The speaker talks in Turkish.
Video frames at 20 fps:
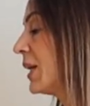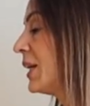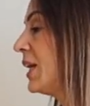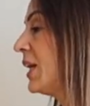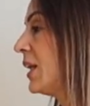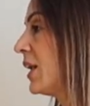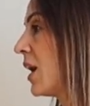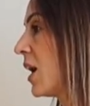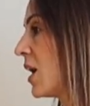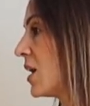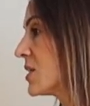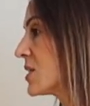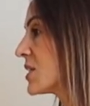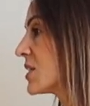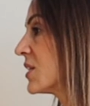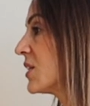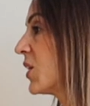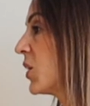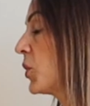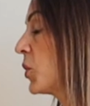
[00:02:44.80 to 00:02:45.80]
Yine
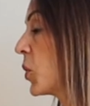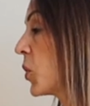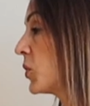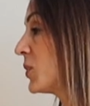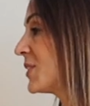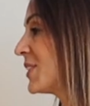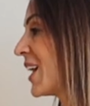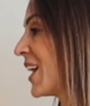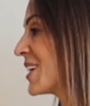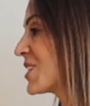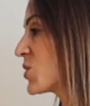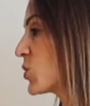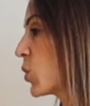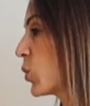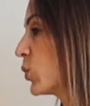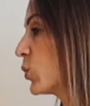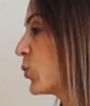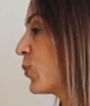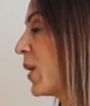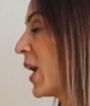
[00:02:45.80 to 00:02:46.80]
aslında yön tersi
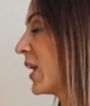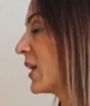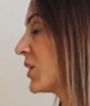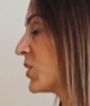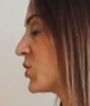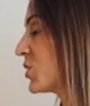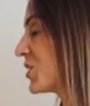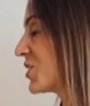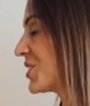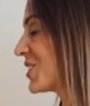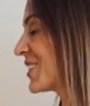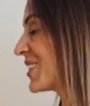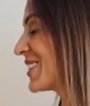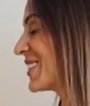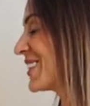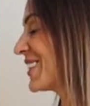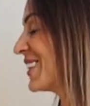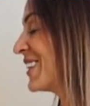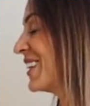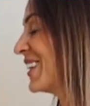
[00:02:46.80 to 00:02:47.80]
oldu. Belki
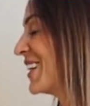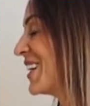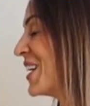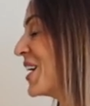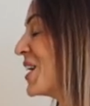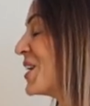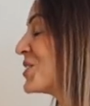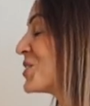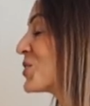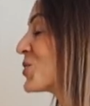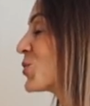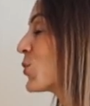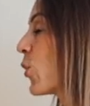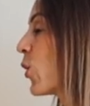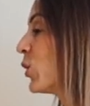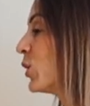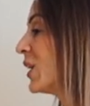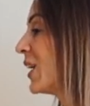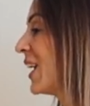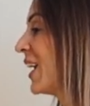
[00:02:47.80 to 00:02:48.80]
şaşırdın.
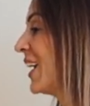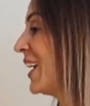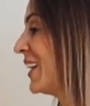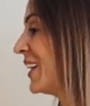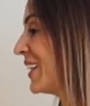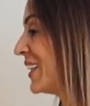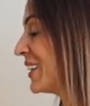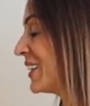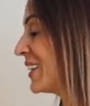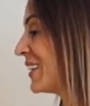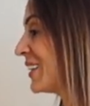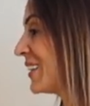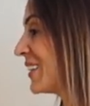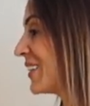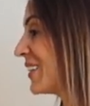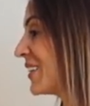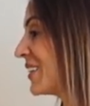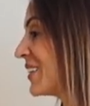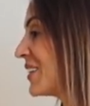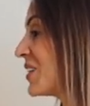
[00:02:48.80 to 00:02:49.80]
Sol elin
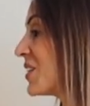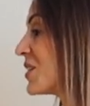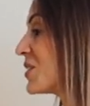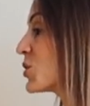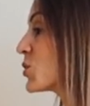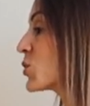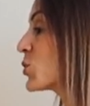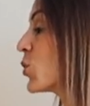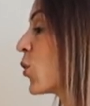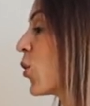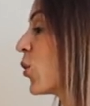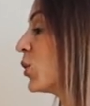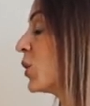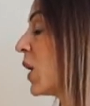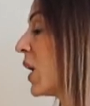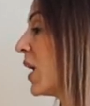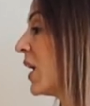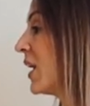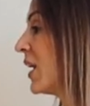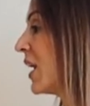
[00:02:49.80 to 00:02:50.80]

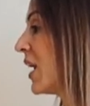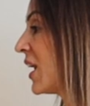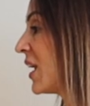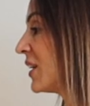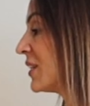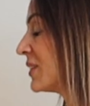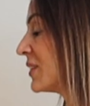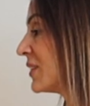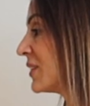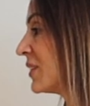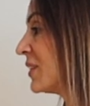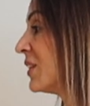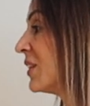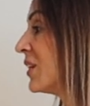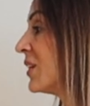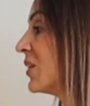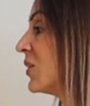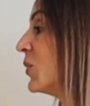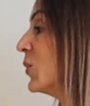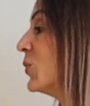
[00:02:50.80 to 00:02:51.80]
sol ayağının
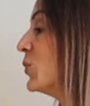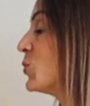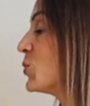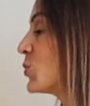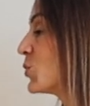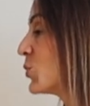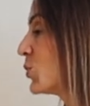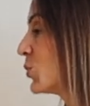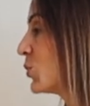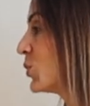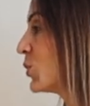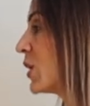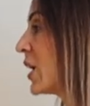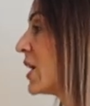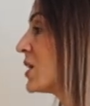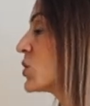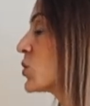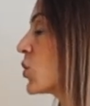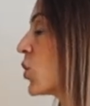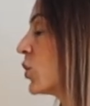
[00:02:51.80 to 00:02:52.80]

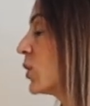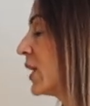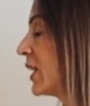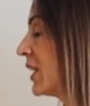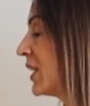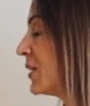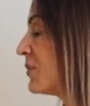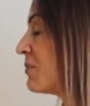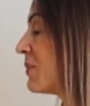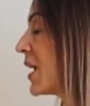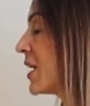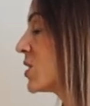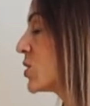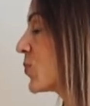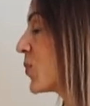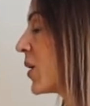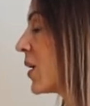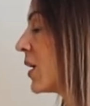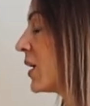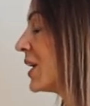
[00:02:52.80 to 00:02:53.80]
üstünde sol elin baş
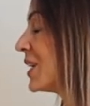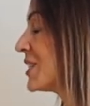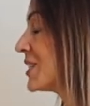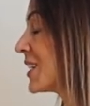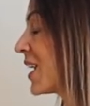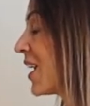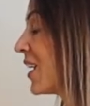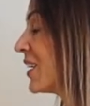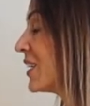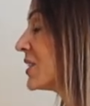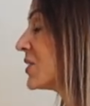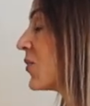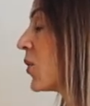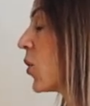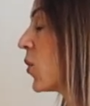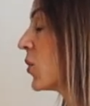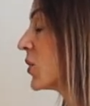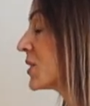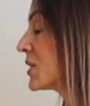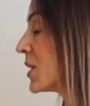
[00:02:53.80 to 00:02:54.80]
işaret ve
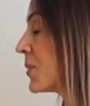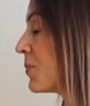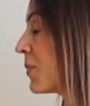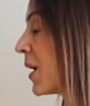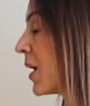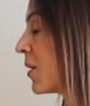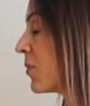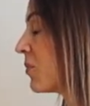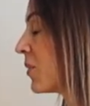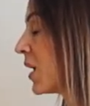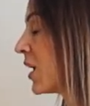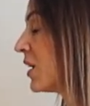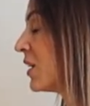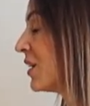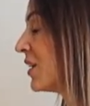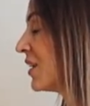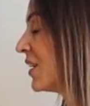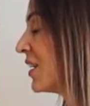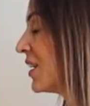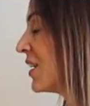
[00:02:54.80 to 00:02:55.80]
orta parmağı
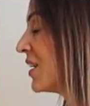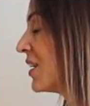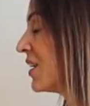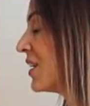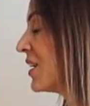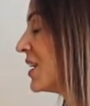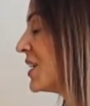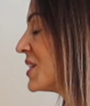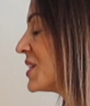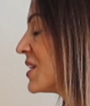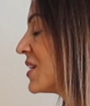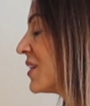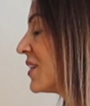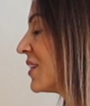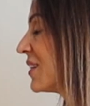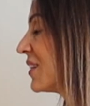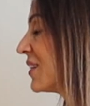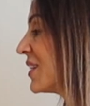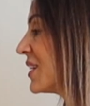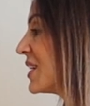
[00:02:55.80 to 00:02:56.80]

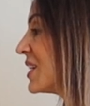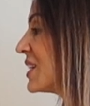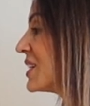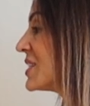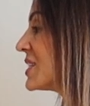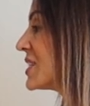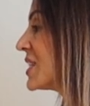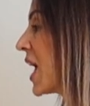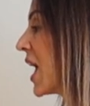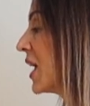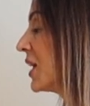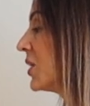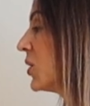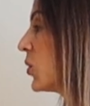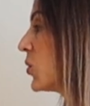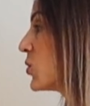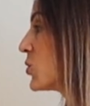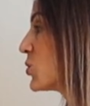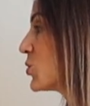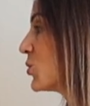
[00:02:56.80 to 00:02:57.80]
sen
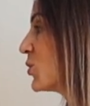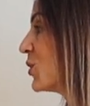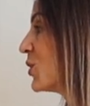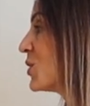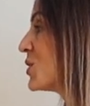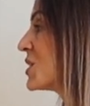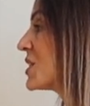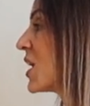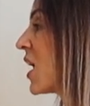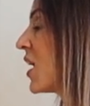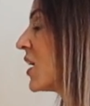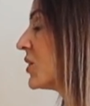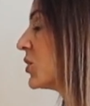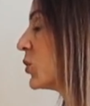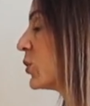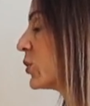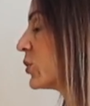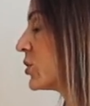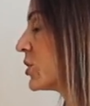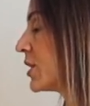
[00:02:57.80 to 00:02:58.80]
göğsünü sağa
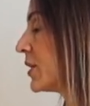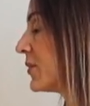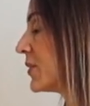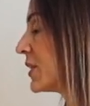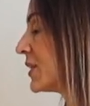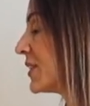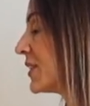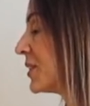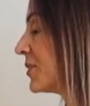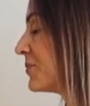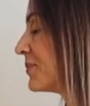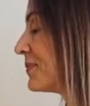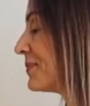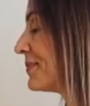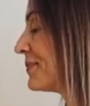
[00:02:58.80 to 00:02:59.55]
doğru çevirdi.